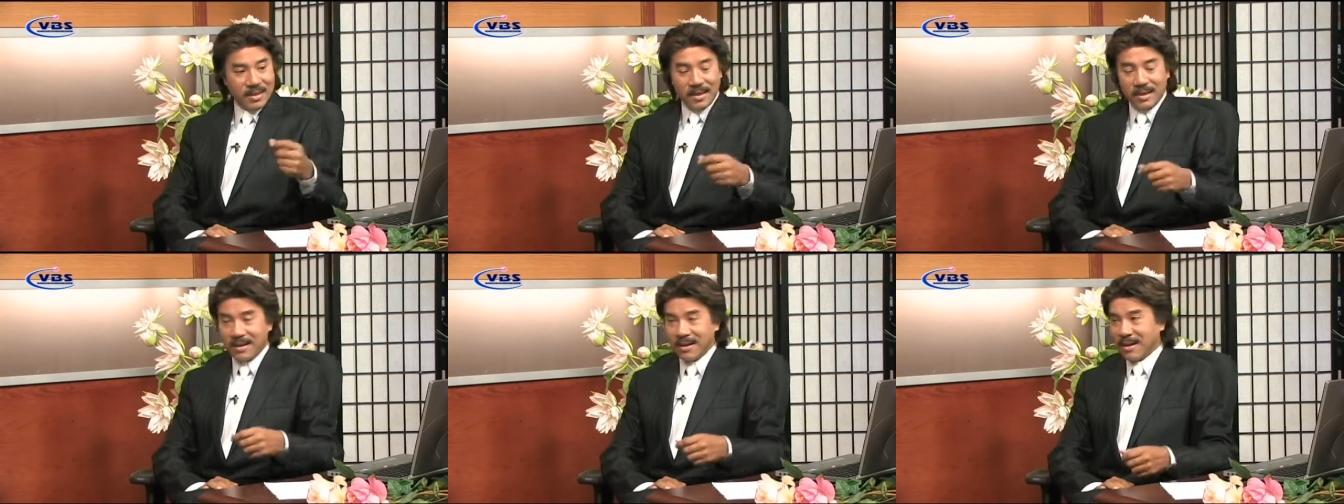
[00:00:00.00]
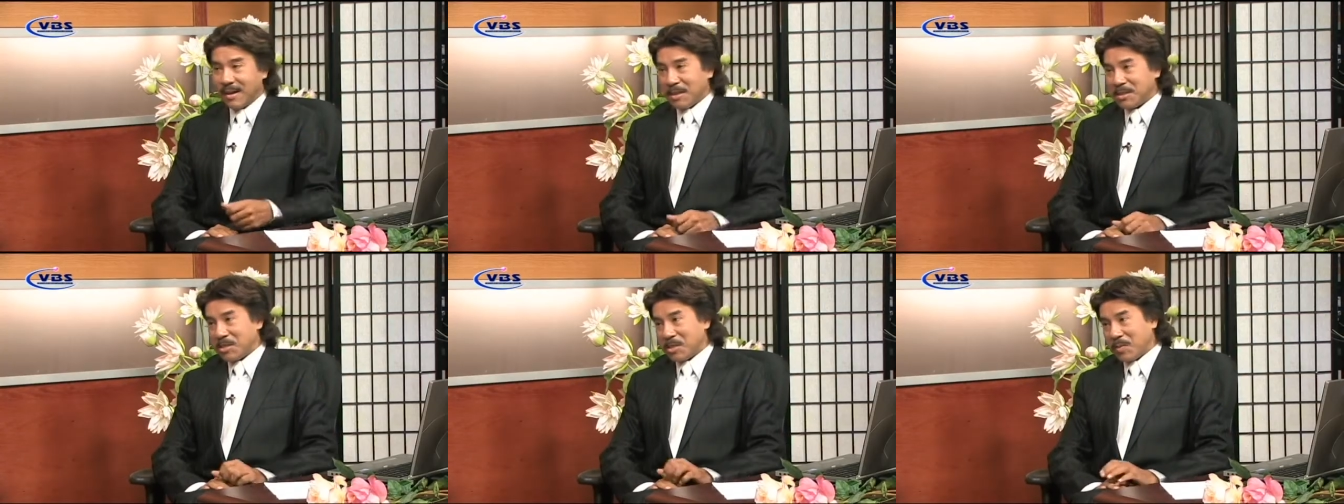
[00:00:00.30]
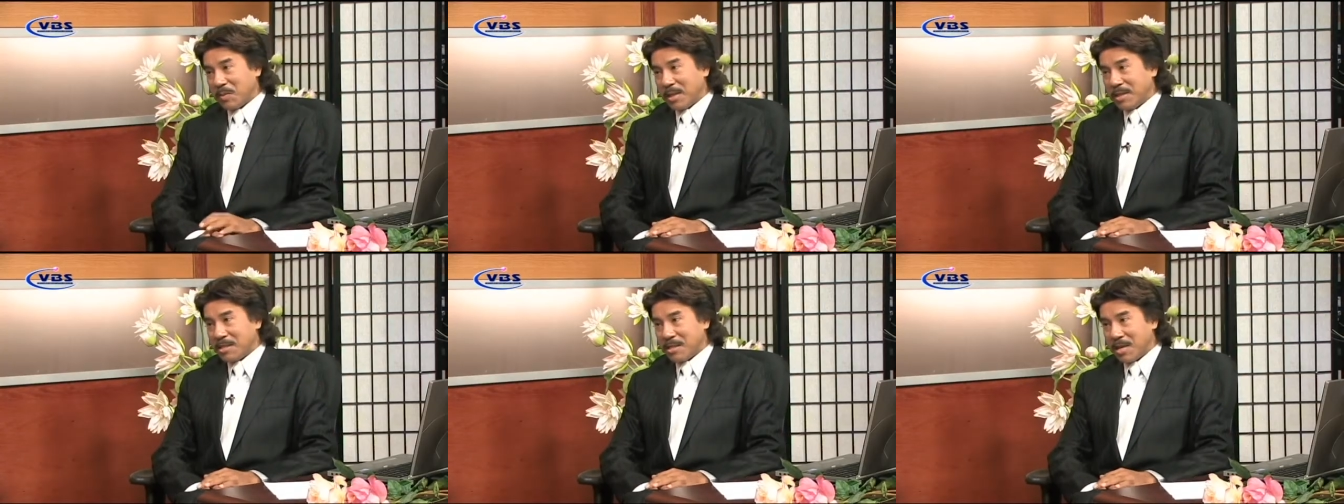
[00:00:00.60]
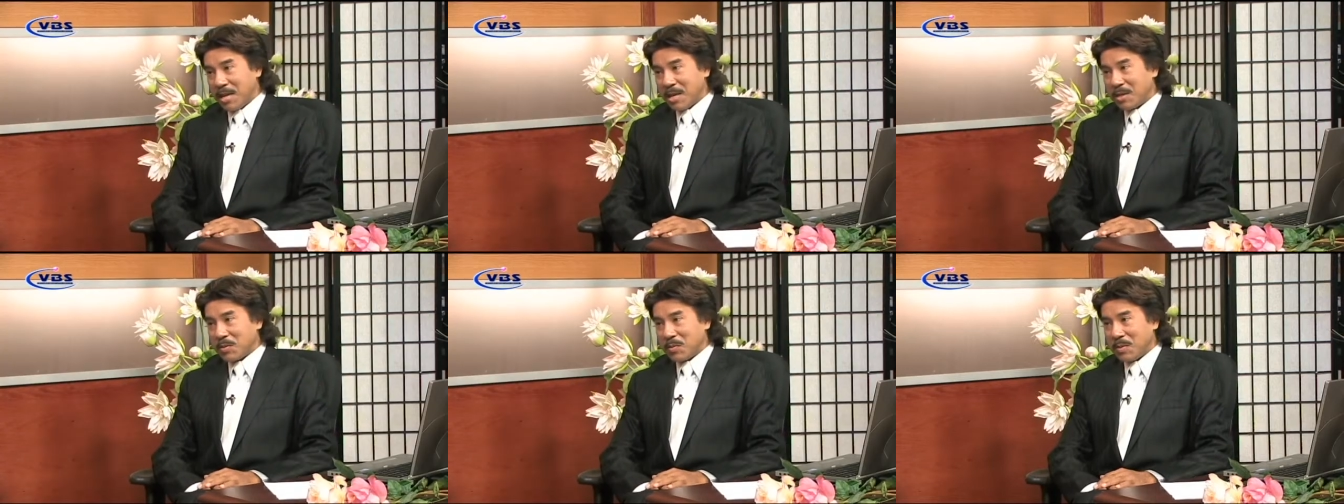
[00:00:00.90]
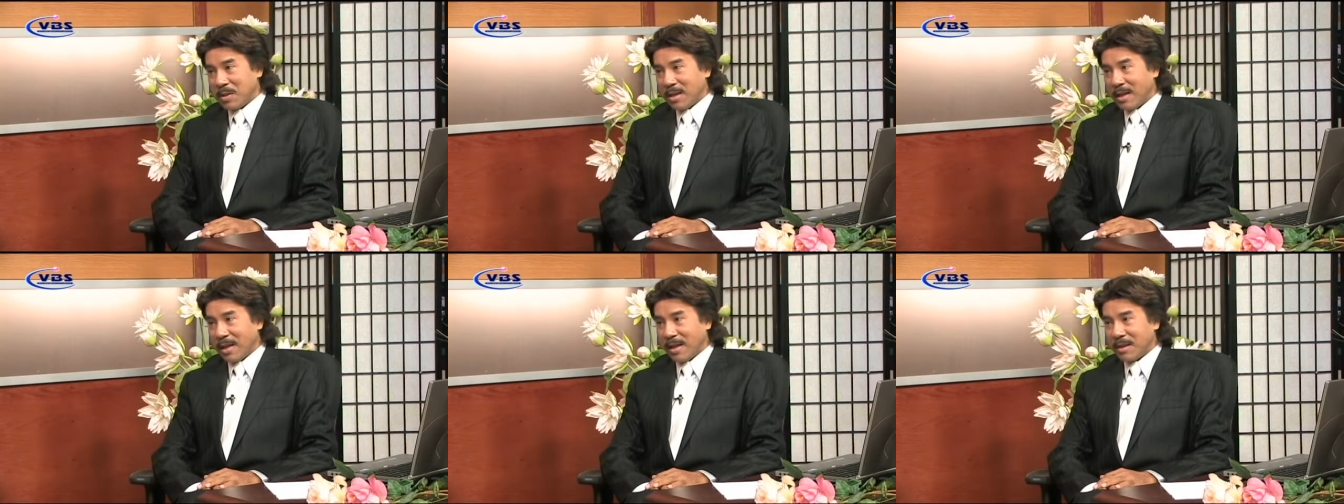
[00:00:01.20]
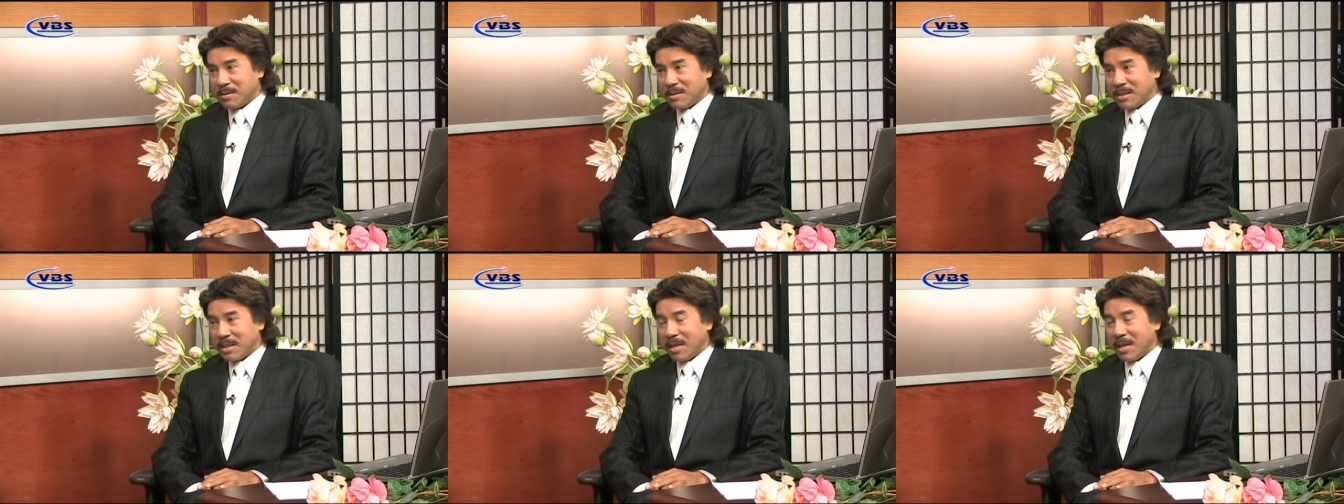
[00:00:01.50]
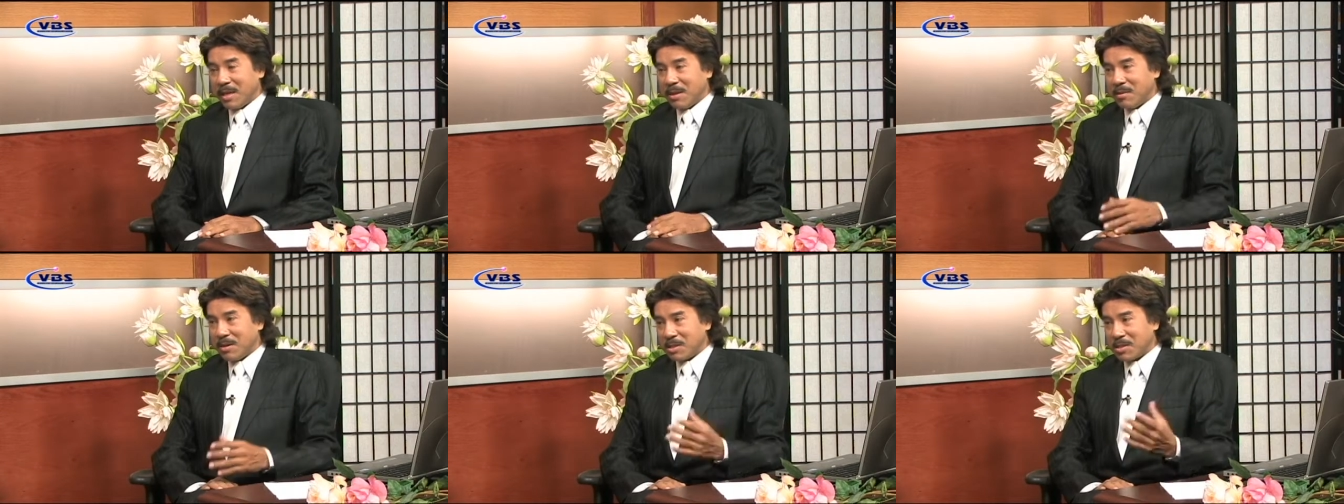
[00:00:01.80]
à, ở trong internet cũng như là những cái
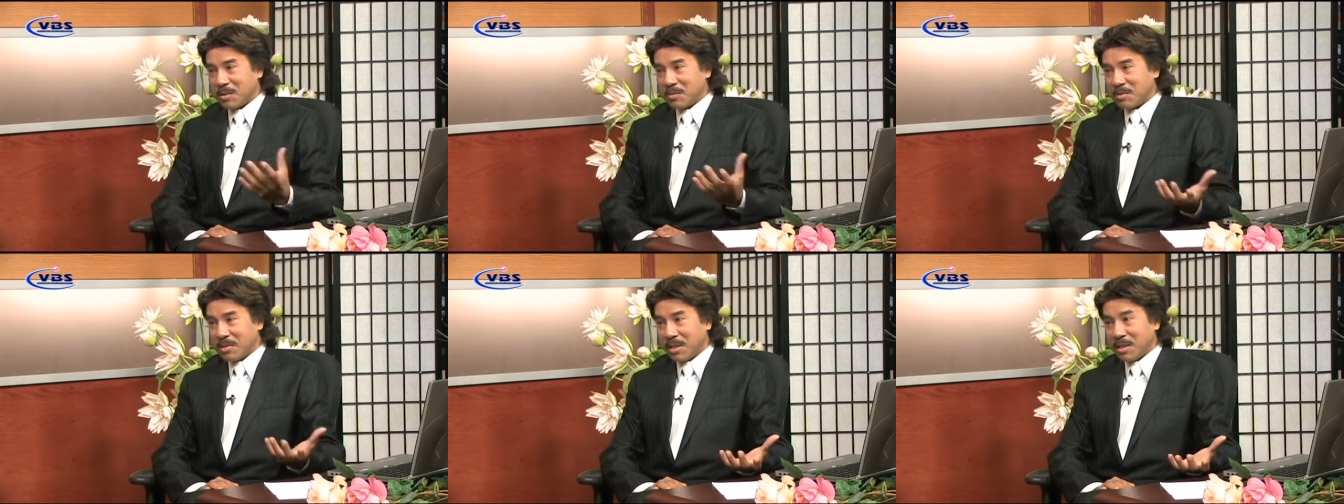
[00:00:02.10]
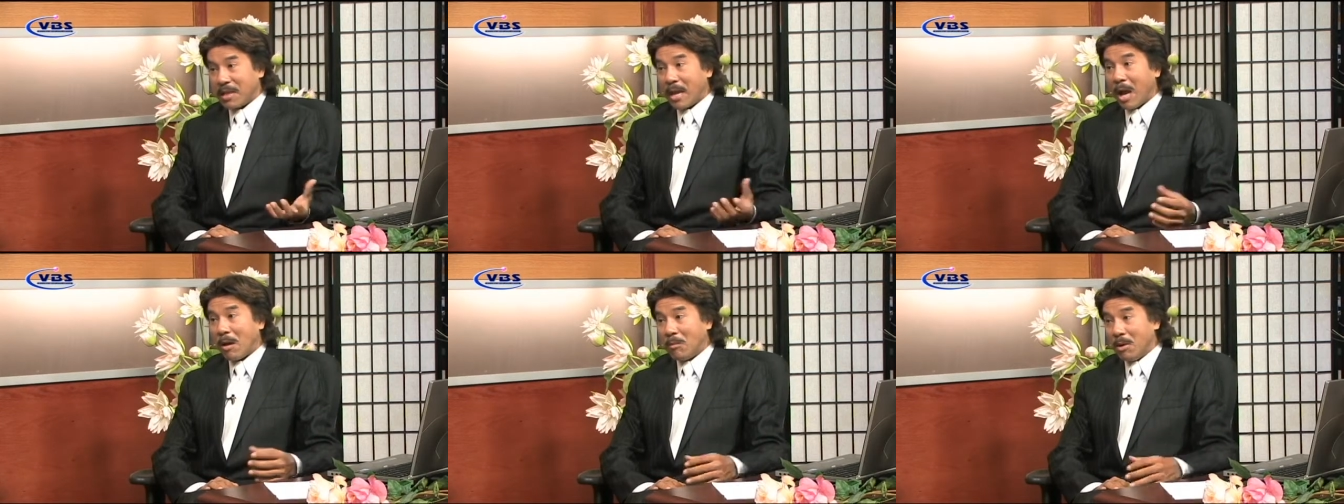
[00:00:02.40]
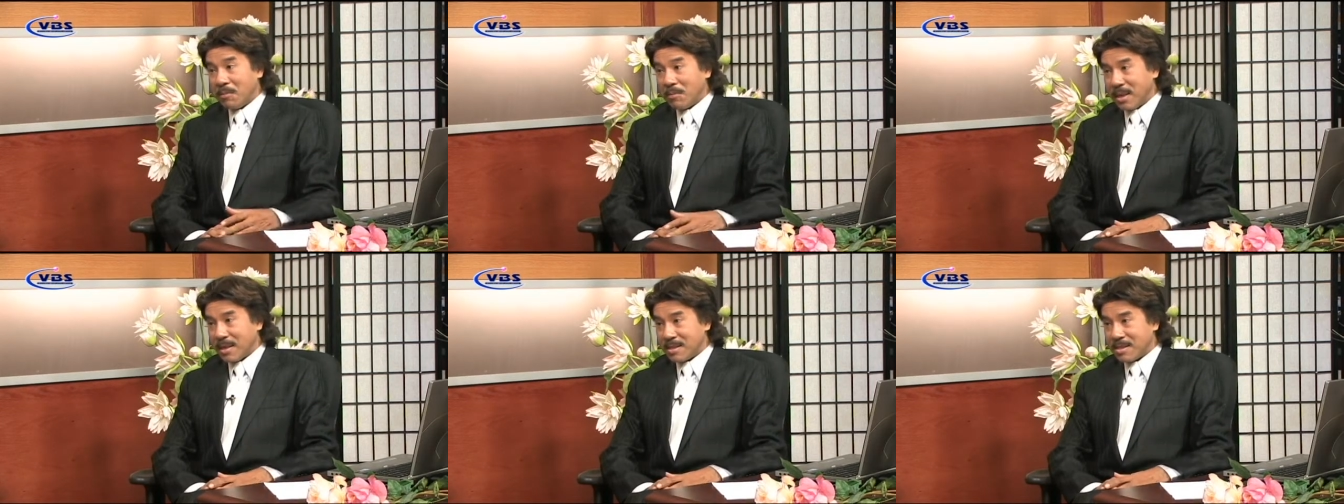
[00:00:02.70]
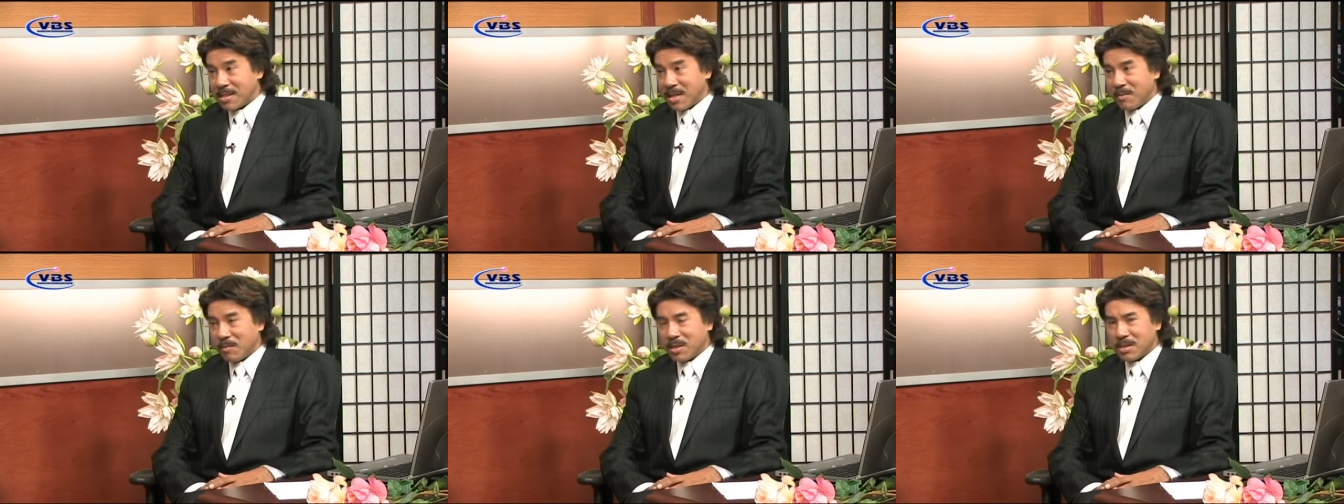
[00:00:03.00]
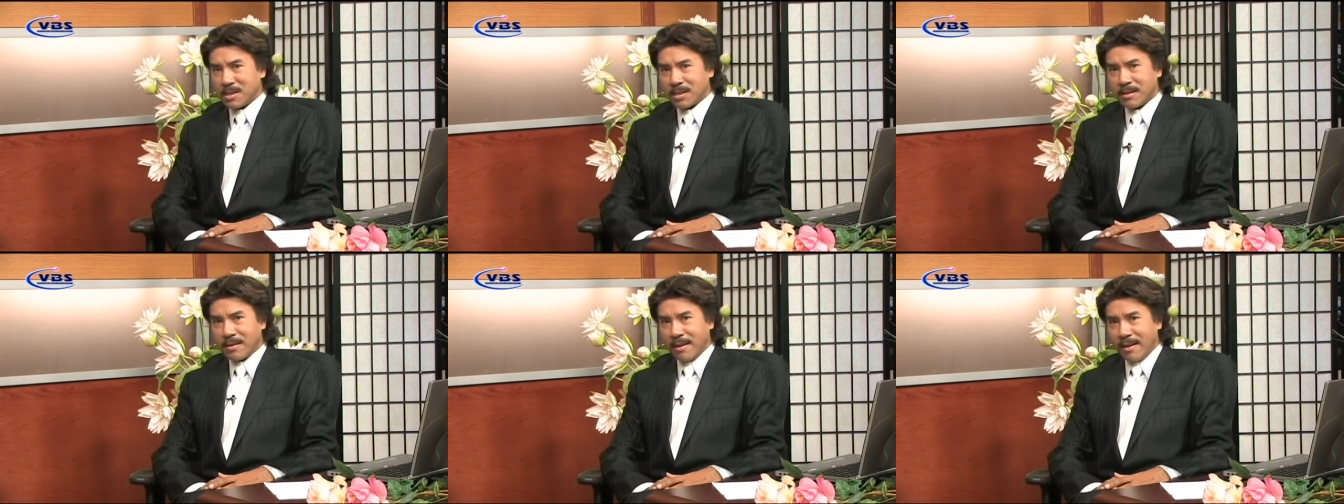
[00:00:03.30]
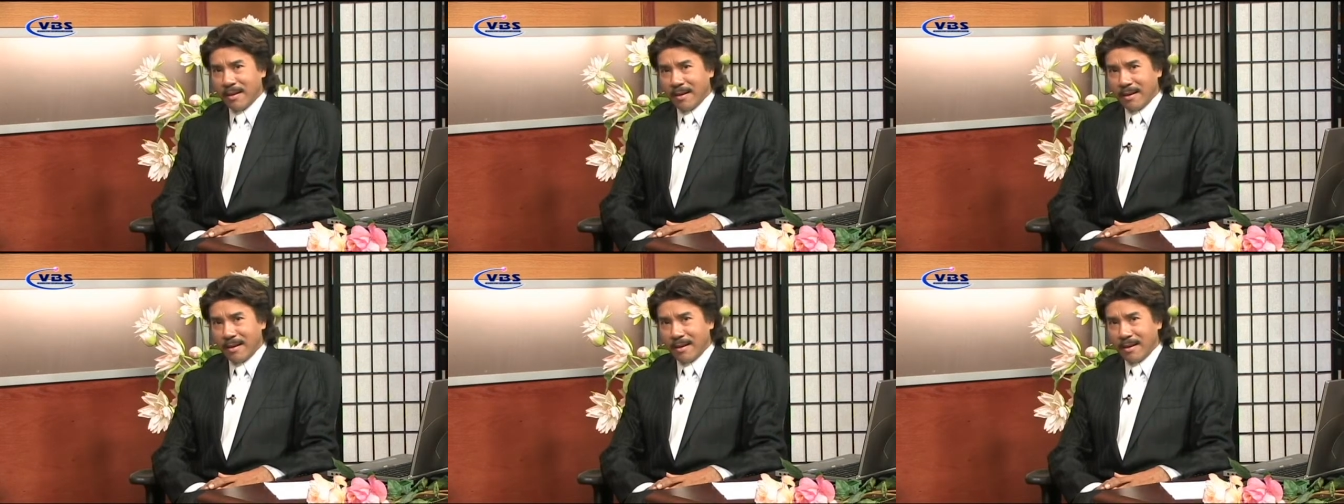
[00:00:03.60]
hình ở trong những cái album mà anh xem á thì